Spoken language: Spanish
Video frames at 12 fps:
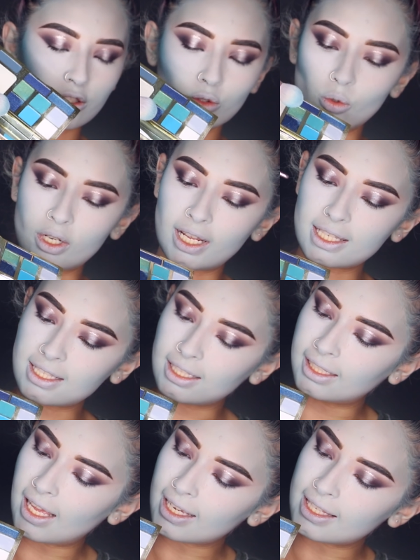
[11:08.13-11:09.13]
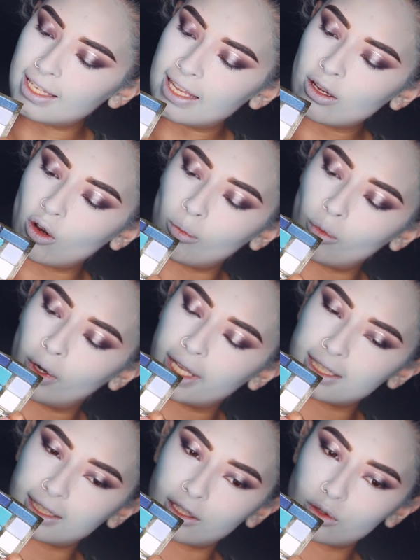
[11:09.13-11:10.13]
azules de aquí, como
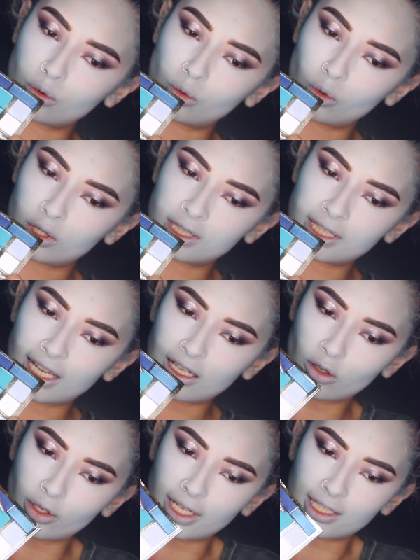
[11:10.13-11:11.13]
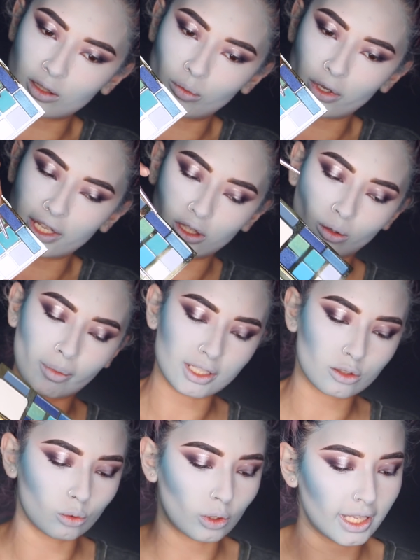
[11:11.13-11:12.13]
este azul cielo y este un poquito
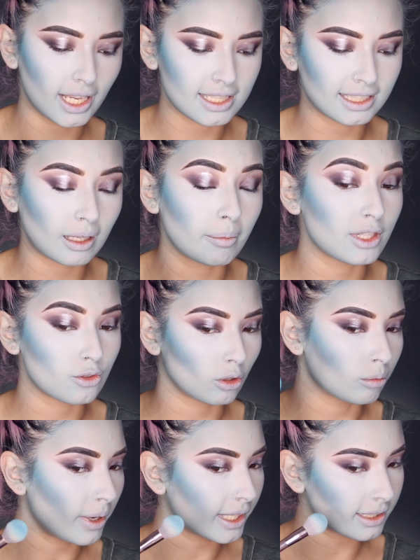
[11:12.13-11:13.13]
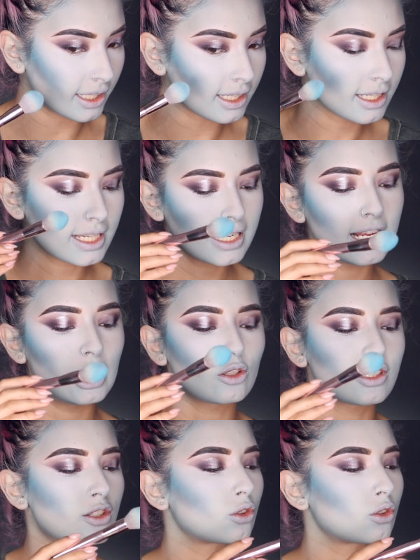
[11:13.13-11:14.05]
más turquesa, también son mate. Los